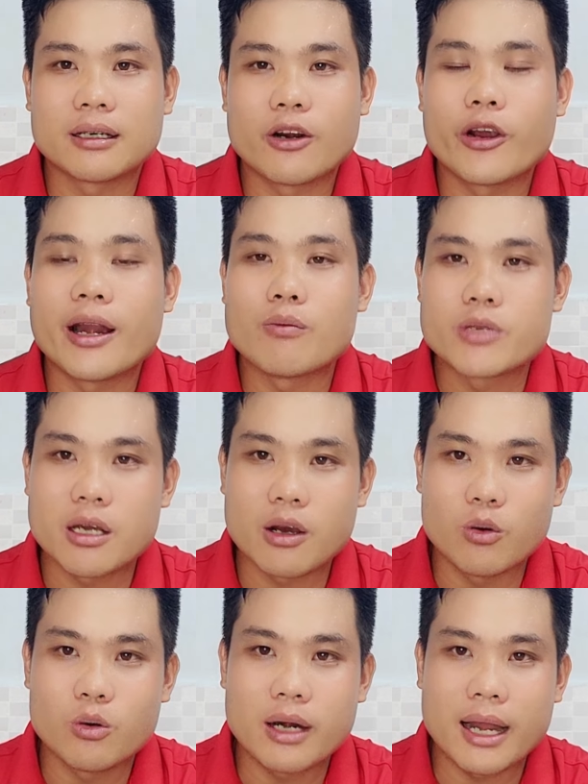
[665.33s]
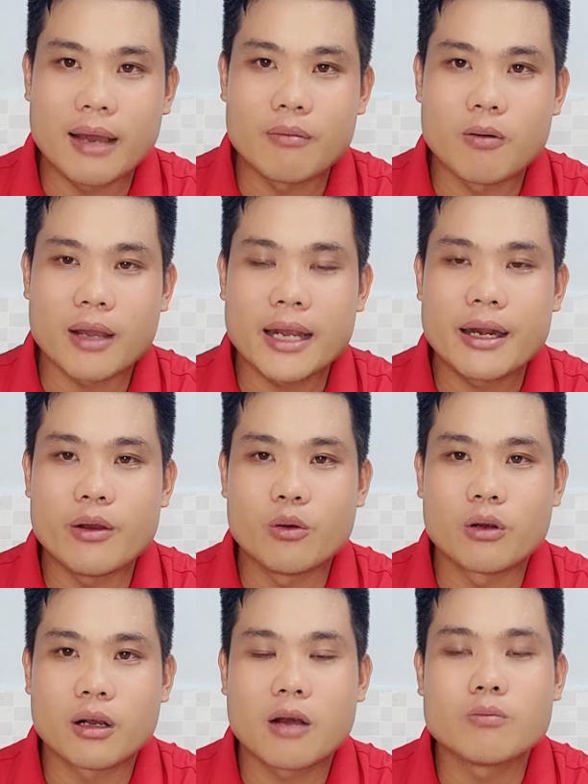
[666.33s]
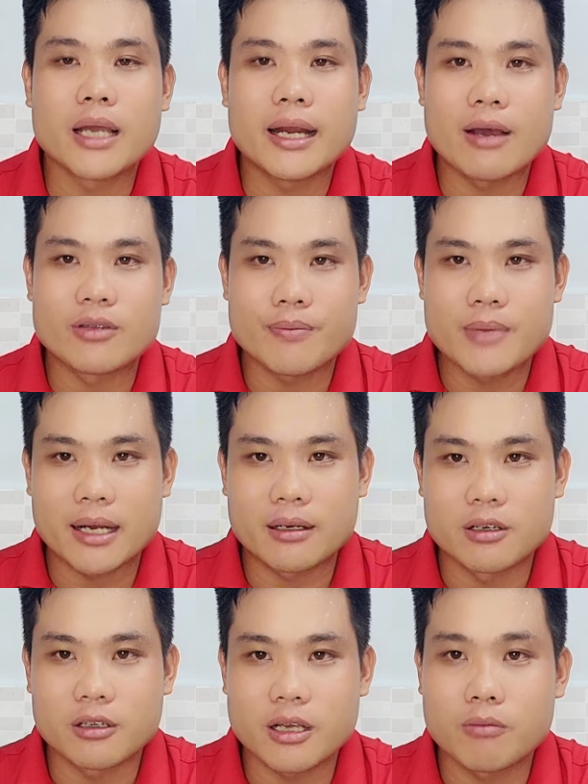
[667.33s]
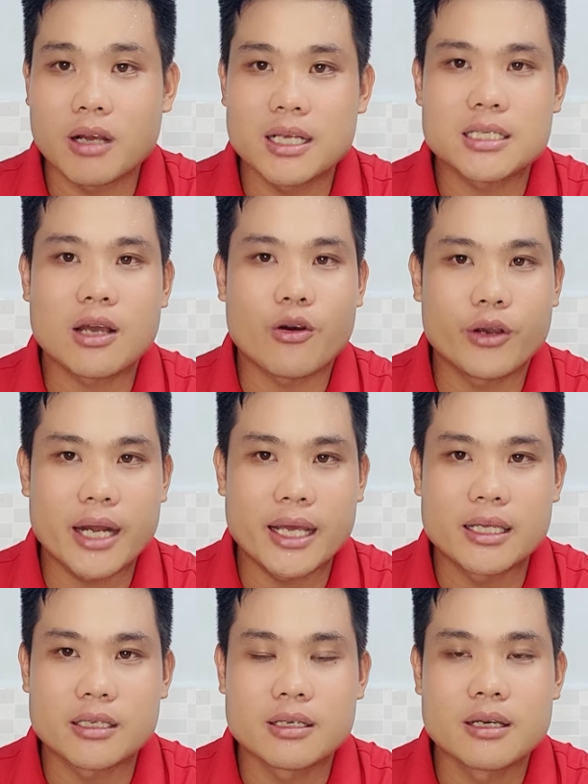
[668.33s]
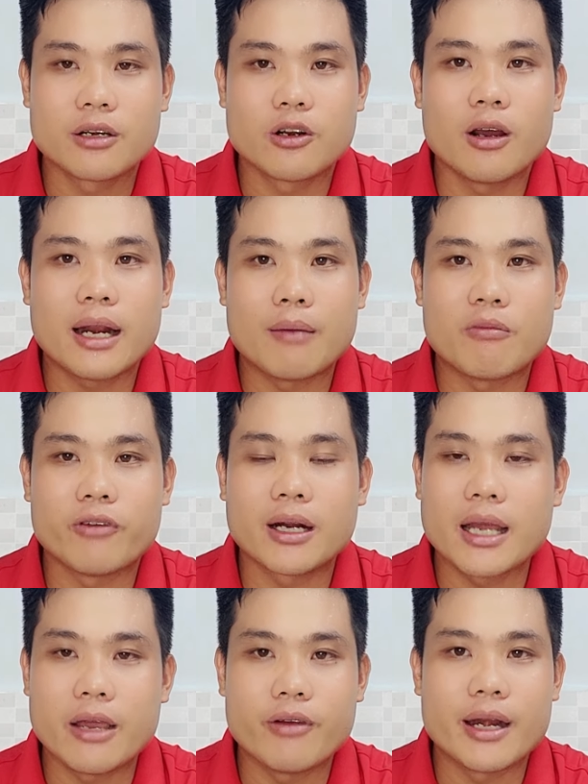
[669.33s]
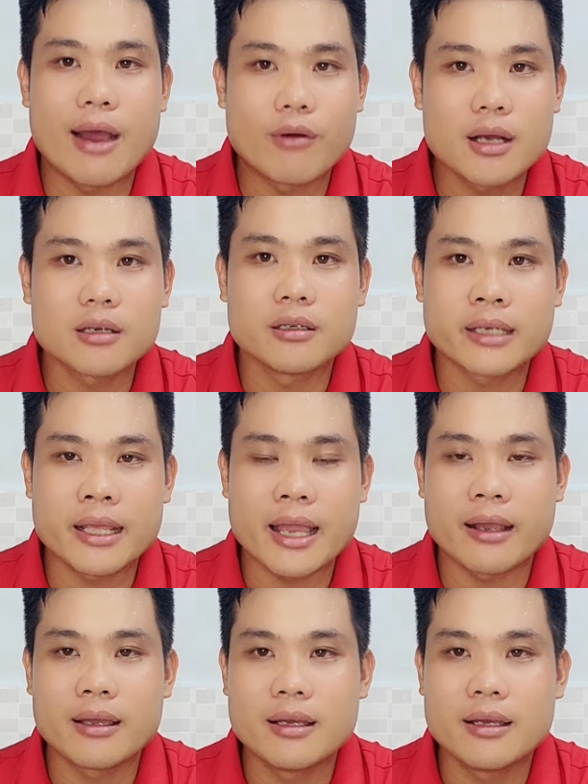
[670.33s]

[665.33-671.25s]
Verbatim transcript: đòi đồng sở hữu là một cái điều không thể nào chấp nhận được trong cái xã hội này đó là một vấn đề về đạo đức nữa cả nhà